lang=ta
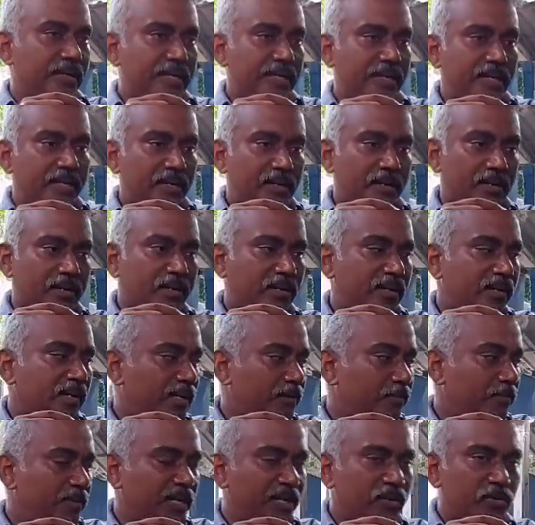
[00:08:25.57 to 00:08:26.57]
கியர்
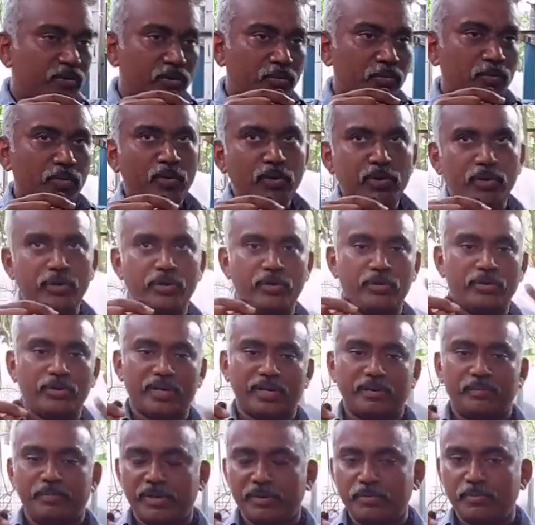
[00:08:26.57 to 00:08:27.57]
ராடுக்கு மேலே ஒரு பூட்
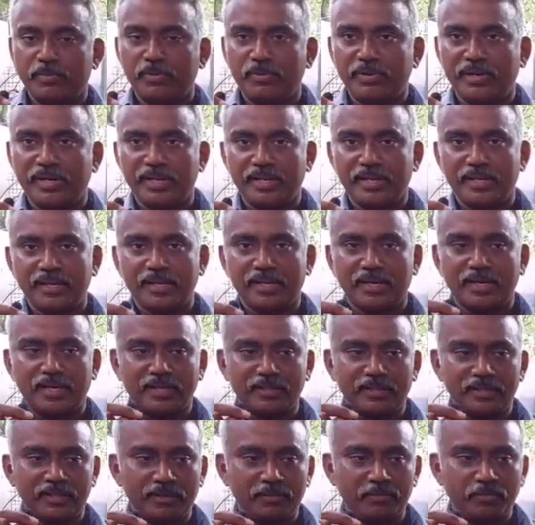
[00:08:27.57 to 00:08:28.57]
இருக்கும் ரப்பர் பூட்டு
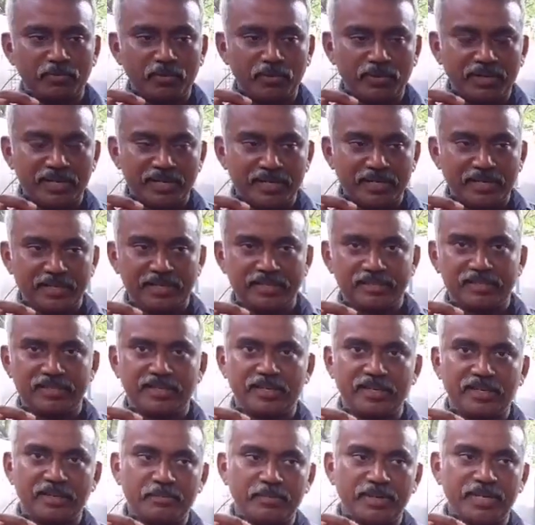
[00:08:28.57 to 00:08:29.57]
அந்த பூட்டை நீங்கள்
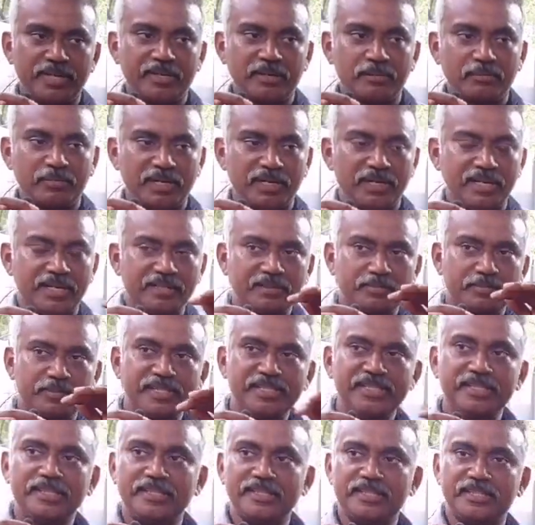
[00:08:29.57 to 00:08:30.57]
சரியாக மெயின்டைன் பண்ணல அது
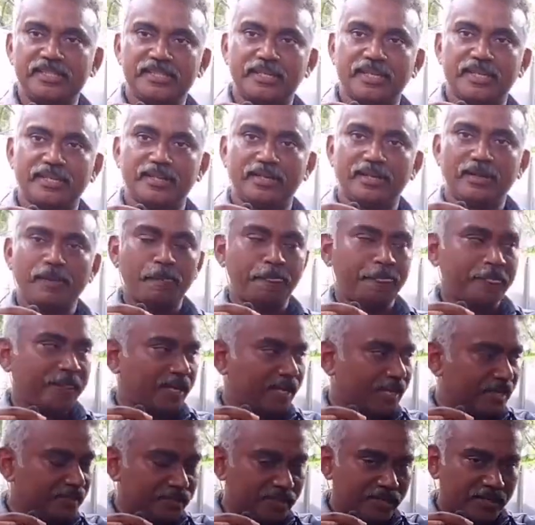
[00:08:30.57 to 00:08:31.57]
பிஞ்சிருந்துச்சுன்னா தான்
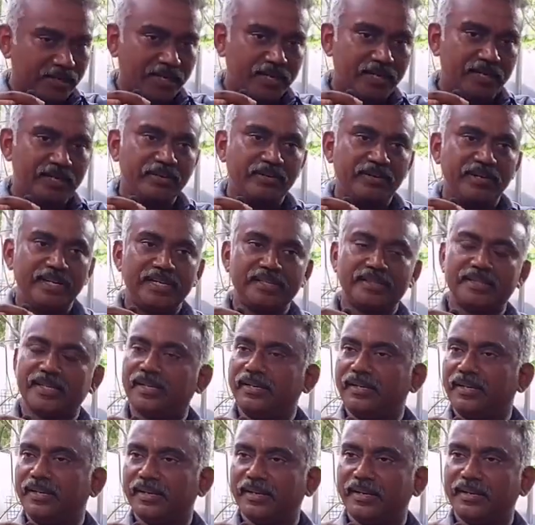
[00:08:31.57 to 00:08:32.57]
அந்த ராடு வழியாக
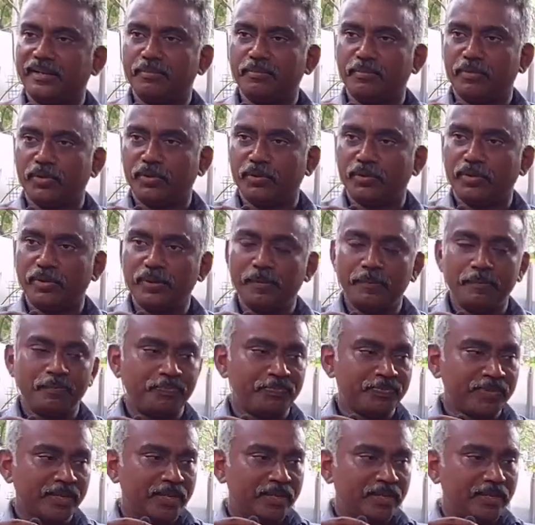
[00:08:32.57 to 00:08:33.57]
தண்ணி இறங்கி போகும்
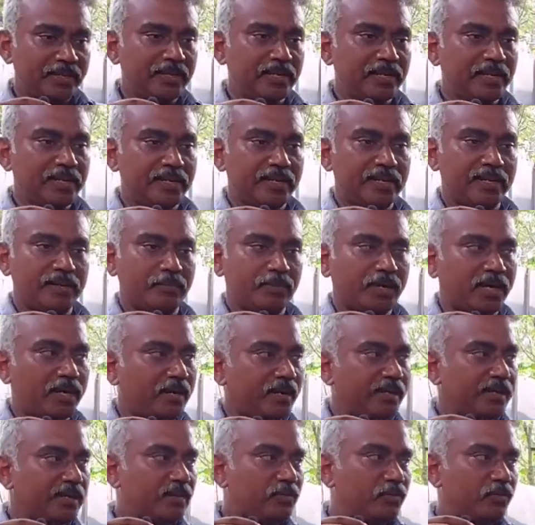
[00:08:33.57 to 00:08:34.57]
இல்லையா நம்ம
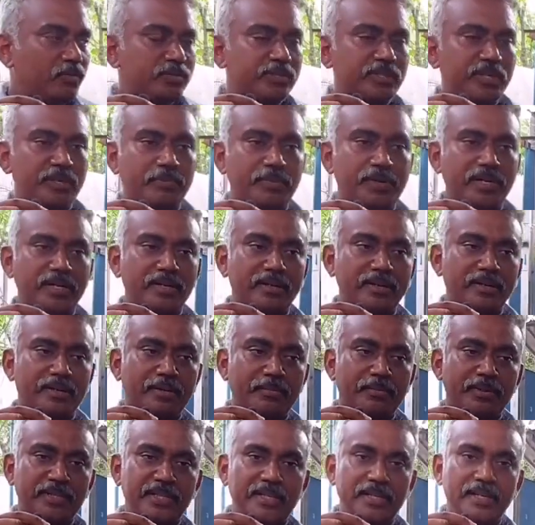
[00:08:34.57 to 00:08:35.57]
ஆயில் ஊற்றுற பக்கம்
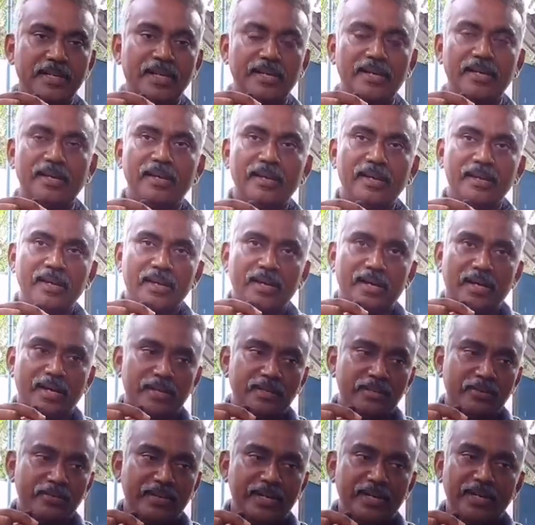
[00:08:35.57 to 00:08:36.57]
இருக்குது பார்த்தீங்களா
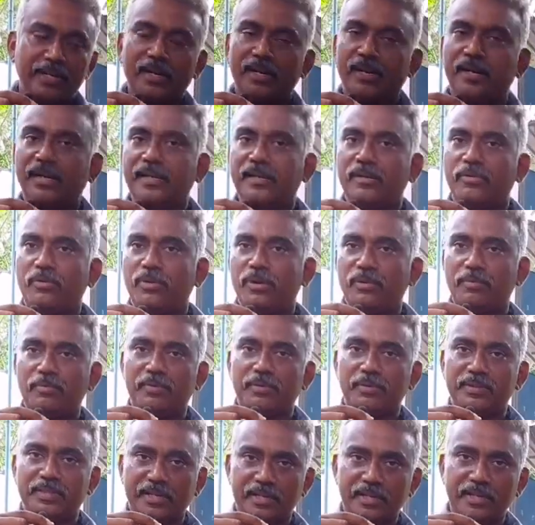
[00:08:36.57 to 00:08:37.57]
அது வழியாக ஆயில் உள்ளே
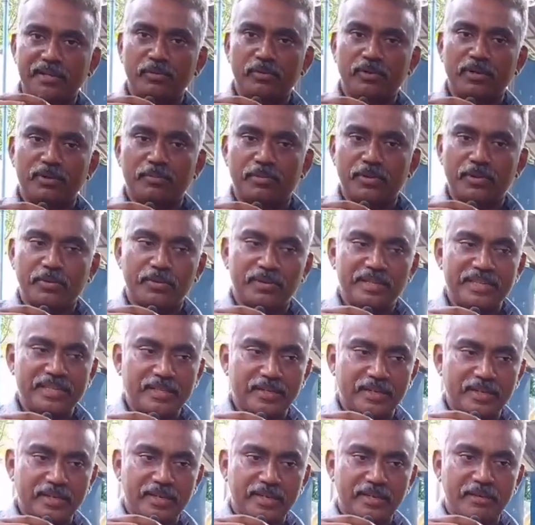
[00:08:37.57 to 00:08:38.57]
போ தண்ணி உள்ளே போகும்
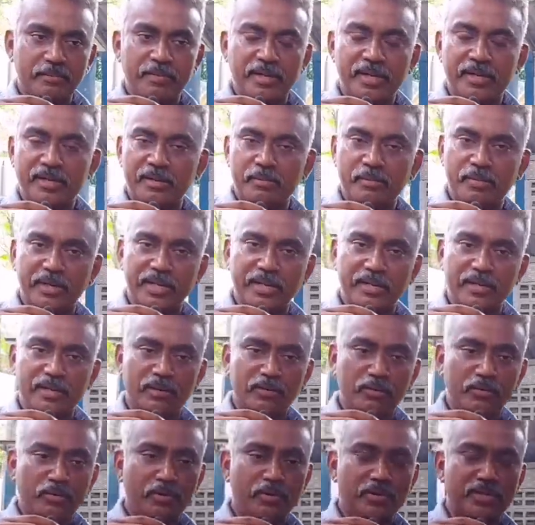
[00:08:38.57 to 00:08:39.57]
இது ரெண்டையும் மெயின்டைன்
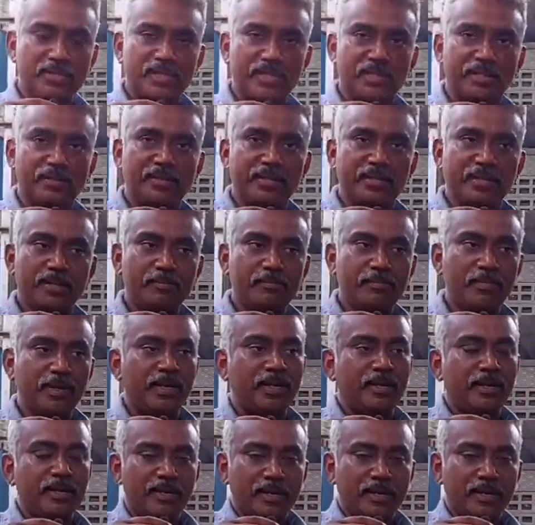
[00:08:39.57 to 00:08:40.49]
பண்ணிங்கன்னா நூறு சதவீதம்